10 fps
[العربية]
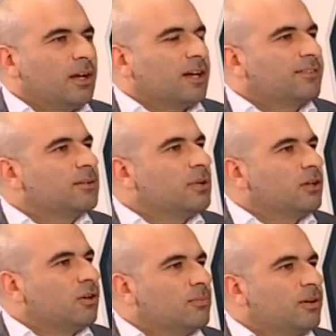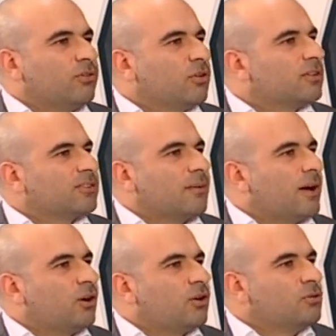كاستمر اليوم الفوكس
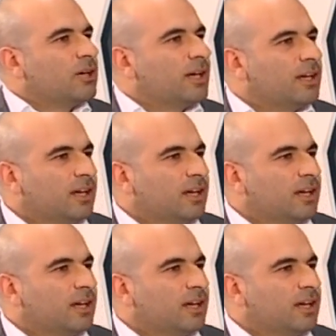تبعه هو